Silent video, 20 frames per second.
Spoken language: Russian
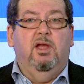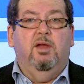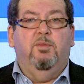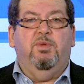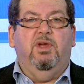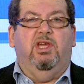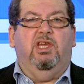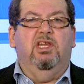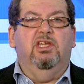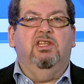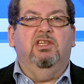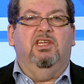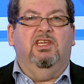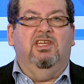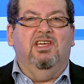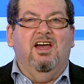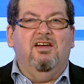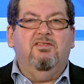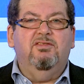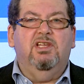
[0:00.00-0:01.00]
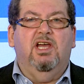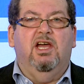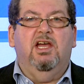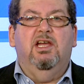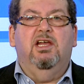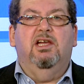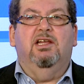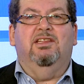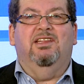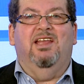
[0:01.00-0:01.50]
Пекин явно
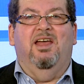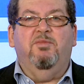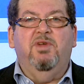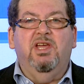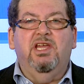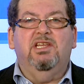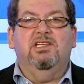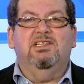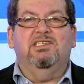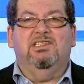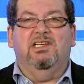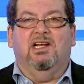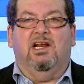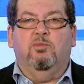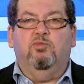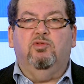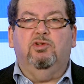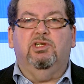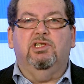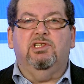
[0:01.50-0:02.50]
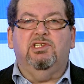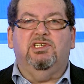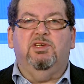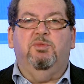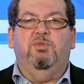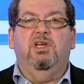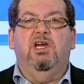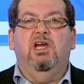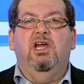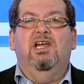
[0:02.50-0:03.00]
намерен заработать
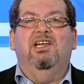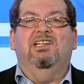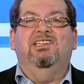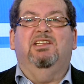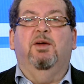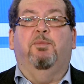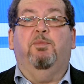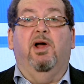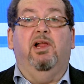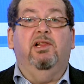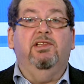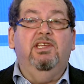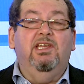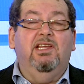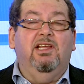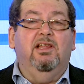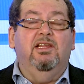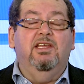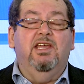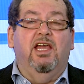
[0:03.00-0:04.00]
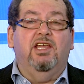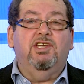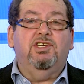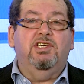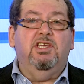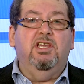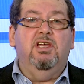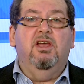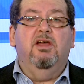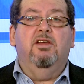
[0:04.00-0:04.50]
себе дополнительные
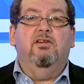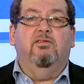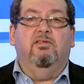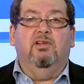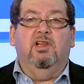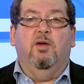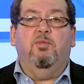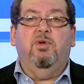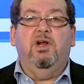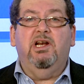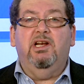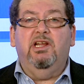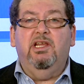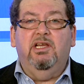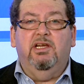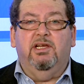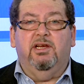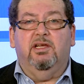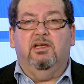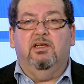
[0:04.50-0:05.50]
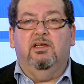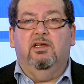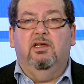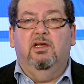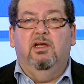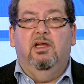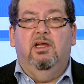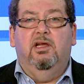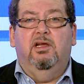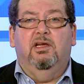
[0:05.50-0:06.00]
очки в глобальной игре.
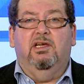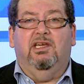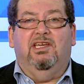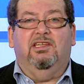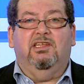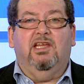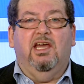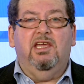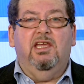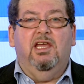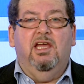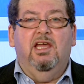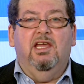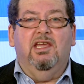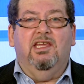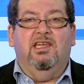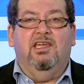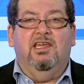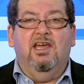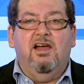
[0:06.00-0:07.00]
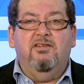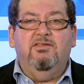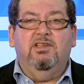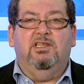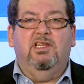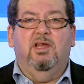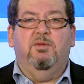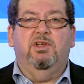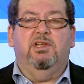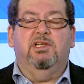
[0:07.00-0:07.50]
Китай явно
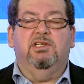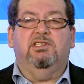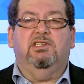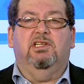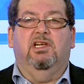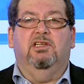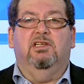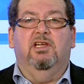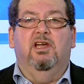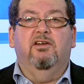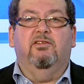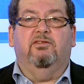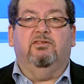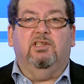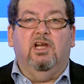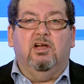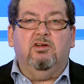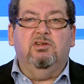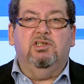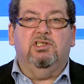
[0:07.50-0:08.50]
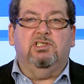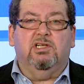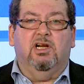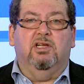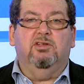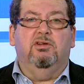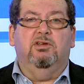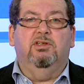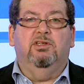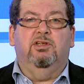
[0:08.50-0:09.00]
намерен стать второй
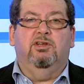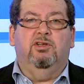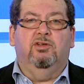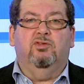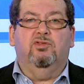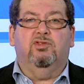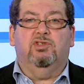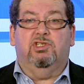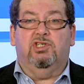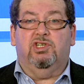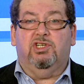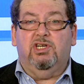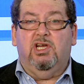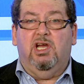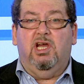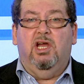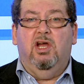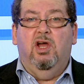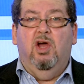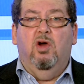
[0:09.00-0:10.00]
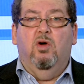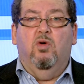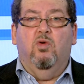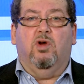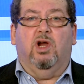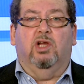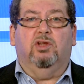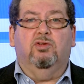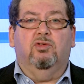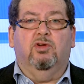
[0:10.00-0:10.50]
страной наряду с США, у
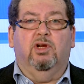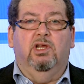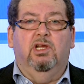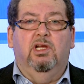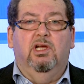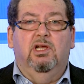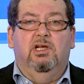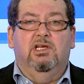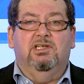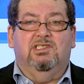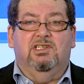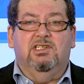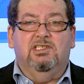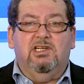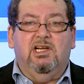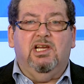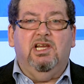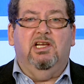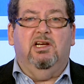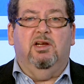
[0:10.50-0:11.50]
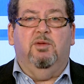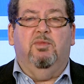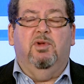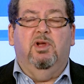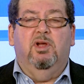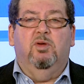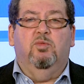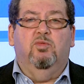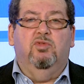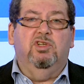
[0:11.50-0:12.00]
которой с Израилем
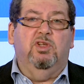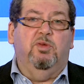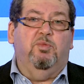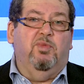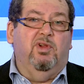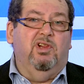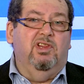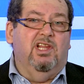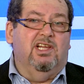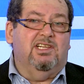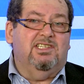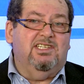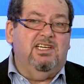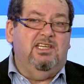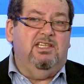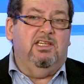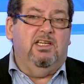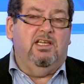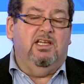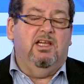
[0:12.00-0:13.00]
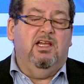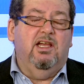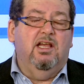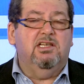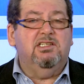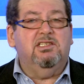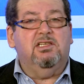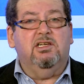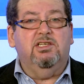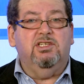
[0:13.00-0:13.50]
будет полноценное
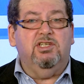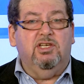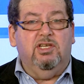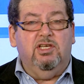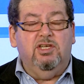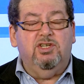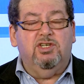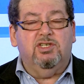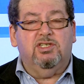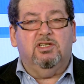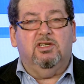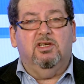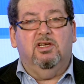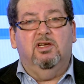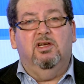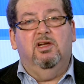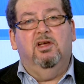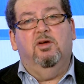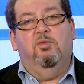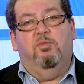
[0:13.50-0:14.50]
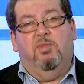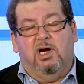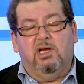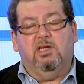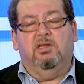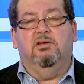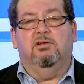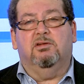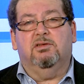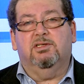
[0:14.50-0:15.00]
стратегическое
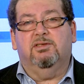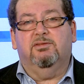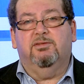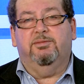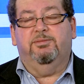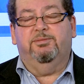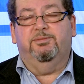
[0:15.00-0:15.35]
партнерство.